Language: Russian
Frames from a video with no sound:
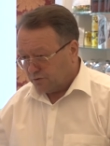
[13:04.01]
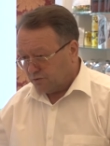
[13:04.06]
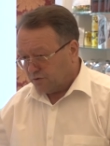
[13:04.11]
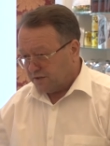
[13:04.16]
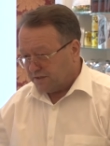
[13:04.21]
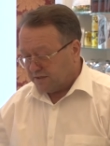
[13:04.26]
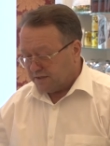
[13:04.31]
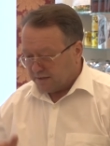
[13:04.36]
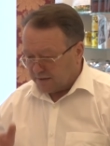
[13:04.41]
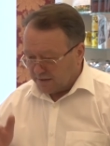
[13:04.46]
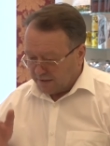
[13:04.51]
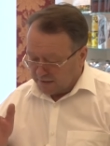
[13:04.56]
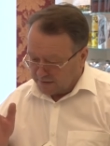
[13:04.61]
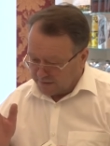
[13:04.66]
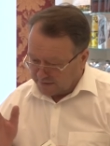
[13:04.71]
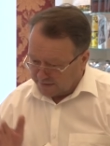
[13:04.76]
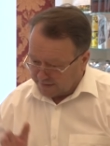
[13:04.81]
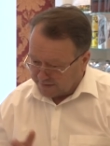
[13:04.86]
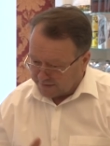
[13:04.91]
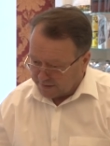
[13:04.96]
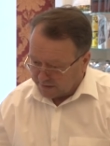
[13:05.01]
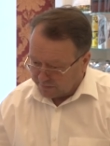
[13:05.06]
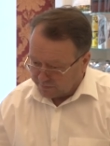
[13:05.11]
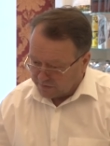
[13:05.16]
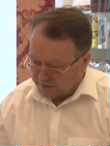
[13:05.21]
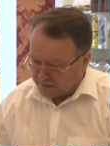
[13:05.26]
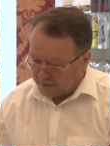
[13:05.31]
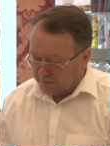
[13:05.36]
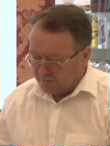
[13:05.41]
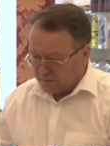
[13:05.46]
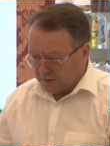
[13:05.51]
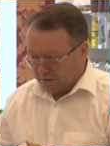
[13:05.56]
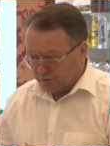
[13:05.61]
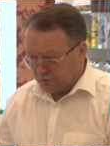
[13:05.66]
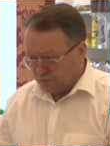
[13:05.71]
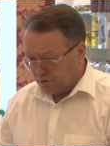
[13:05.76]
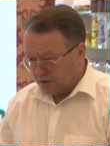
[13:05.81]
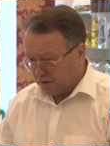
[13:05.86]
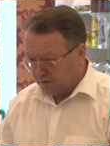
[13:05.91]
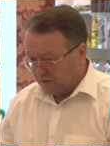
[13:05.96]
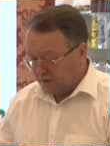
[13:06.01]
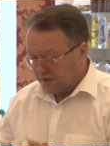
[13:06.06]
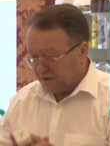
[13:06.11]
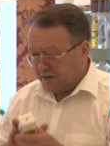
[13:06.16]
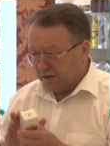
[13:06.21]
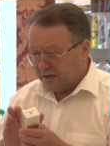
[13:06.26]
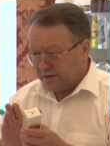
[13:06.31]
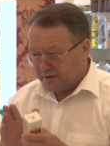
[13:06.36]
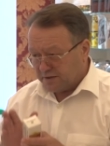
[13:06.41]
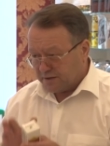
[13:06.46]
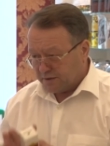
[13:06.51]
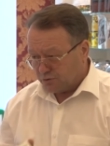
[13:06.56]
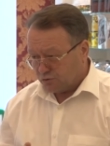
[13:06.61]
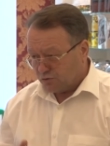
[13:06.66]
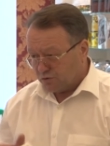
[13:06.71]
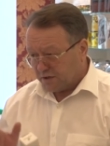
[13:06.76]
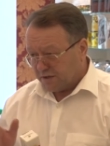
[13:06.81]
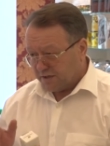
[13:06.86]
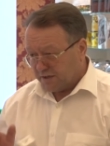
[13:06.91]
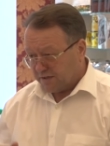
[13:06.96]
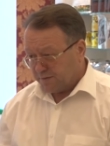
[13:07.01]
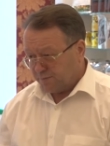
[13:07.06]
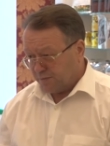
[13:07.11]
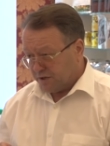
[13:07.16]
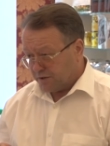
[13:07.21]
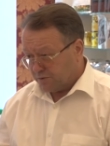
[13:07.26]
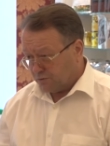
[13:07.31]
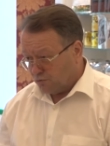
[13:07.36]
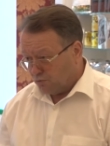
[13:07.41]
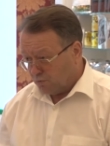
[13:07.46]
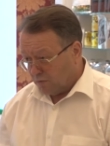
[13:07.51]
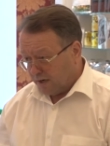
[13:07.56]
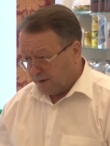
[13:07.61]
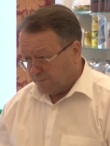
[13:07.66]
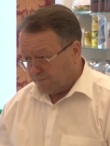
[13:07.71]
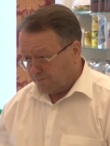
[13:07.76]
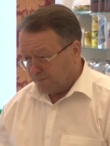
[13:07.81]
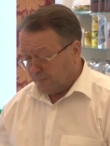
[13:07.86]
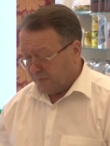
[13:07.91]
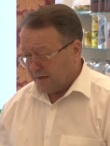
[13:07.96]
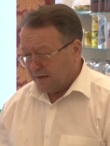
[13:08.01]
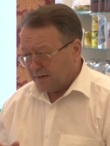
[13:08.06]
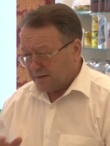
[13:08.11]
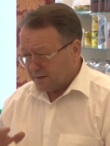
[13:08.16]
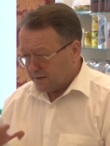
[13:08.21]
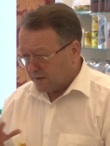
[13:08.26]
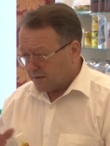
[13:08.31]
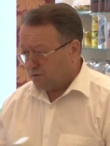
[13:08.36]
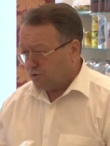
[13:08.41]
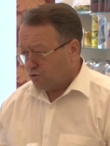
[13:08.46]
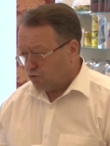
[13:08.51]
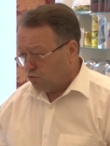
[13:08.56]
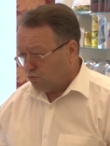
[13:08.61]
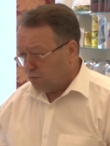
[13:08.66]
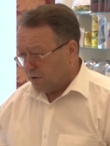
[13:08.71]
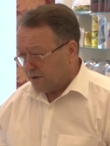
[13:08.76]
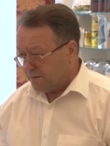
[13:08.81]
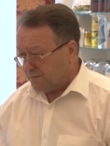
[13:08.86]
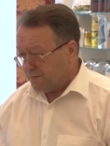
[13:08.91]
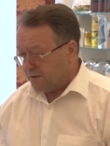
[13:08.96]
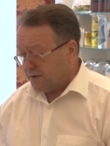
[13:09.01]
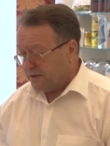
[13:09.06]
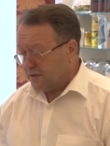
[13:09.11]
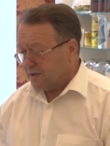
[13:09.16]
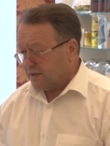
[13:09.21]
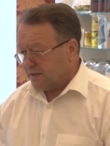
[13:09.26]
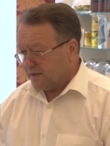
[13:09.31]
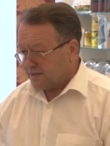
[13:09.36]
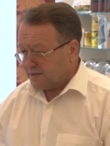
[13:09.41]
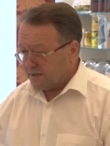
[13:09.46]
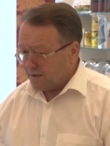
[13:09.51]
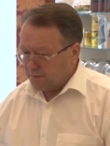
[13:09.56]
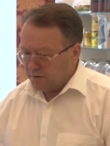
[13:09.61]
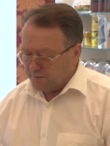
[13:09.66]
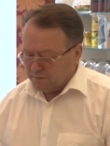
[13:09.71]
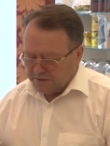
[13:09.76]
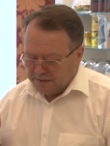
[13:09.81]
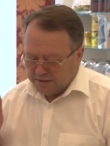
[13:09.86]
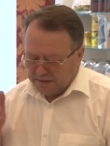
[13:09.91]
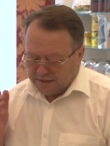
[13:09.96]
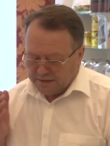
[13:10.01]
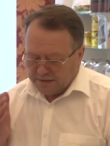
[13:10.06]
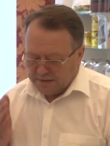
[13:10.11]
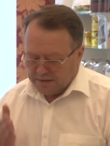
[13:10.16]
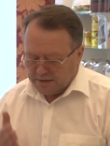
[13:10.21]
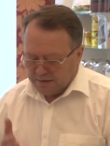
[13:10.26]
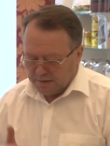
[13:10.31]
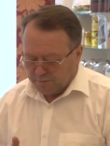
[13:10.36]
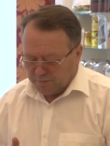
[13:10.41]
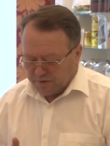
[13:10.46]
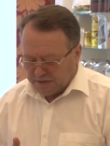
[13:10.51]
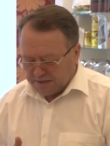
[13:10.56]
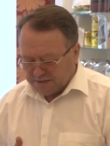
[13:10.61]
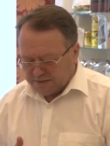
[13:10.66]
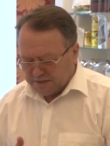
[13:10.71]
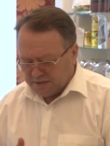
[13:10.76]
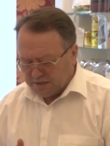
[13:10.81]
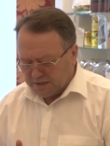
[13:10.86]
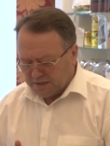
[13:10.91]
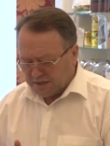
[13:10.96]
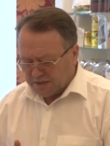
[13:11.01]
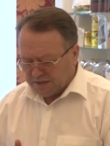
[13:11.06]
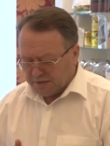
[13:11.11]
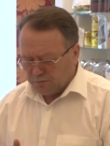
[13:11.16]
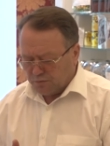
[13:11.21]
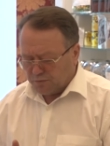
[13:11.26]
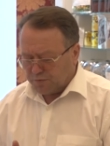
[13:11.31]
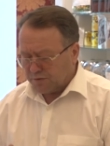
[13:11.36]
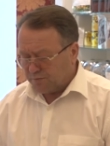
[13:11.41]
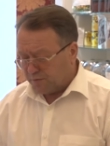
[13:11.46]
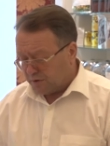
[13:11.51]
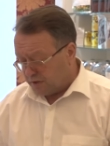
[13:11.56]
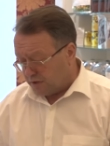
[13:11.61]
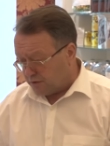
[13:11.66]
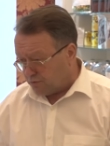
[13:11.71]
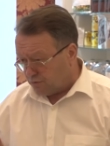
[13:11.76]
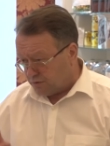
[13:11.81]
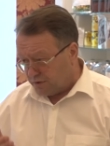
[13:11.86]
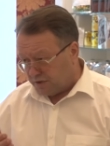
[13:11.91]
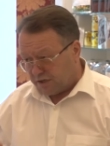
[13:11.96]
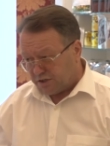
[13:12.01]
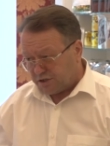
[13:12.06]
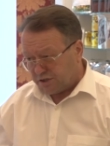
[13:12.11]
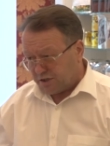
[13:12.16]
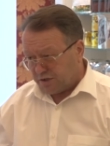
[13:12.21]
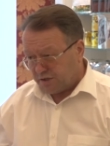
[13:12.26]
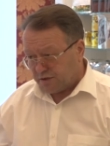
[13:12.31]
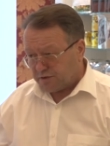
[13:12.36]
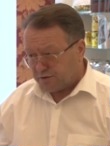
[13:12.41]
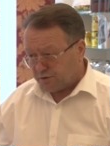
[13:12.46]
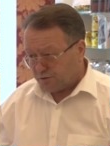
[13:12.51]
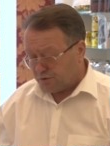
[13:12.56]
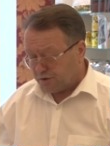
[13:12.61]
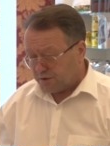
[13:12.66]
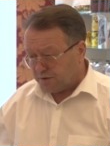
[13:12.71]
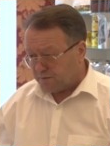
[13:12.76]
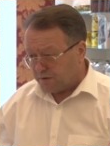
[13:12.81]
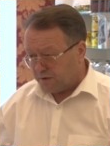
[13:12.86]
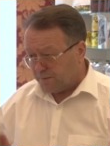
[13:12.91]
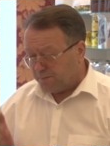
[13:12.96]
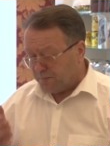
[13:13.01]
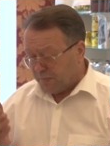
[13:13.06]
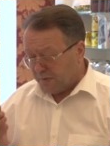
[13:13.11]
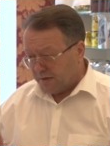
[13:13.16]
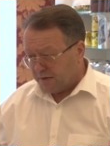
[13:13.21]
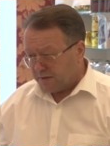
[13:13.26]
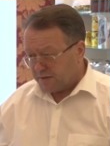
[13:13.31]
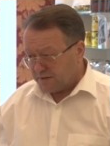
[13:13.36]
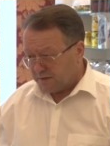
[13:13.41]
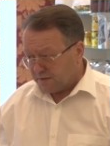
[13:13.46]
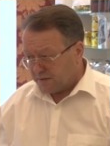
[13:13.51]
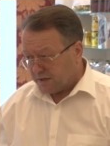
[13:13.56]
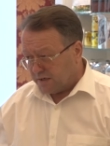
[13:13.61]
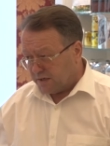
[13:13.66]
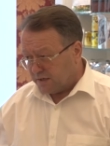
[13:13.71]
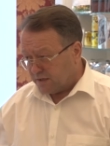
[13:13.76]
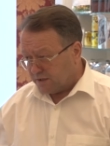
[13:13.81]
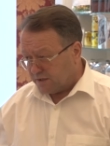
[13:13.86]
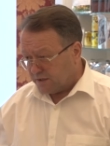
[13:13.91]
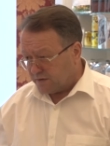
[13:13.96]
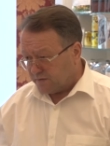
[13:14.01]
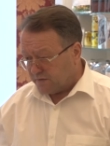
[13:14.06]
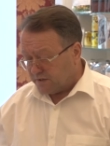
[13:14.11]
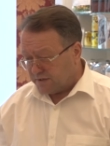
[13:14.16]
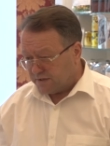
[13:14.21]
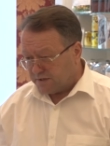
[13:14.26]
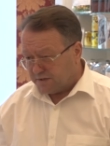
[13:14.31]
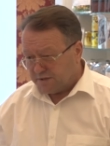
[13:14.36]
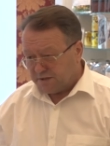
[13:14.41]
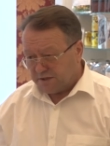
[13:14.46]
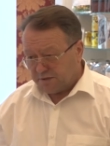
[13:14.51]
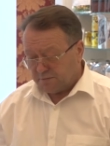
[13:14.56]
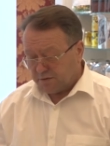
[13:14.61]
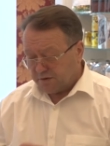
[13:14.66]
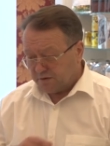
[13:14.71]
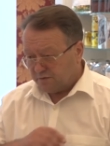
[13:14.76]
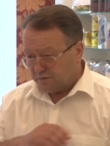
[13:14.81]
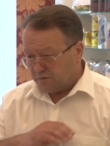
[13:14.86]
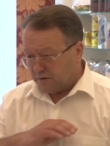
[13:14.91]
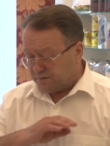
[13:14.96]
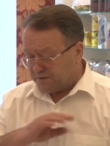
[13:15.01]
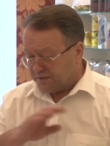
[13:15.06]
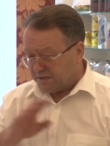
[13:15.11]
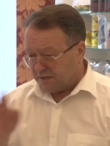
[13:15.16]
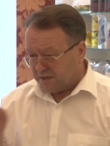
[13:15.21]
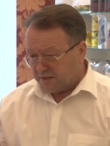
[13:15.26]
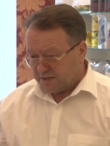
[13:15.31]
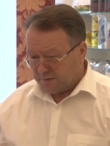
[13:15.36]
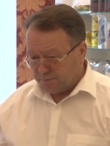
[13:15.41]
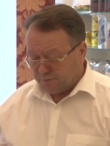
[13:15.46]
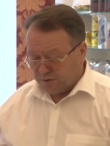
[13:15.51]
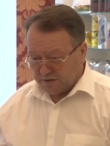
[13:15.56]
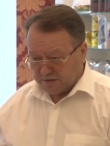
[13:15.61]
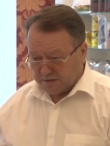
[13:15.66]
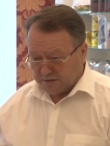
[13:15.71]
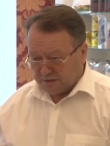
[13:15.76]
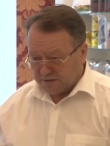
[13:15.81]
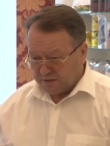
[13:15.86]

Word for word: То есть это состав трав, который влияет на тонкий аспект ума. Это так грубо. На самом деле показания к этому препарату тяжкие расстройства центральной нервной системы. Во всех аспектах.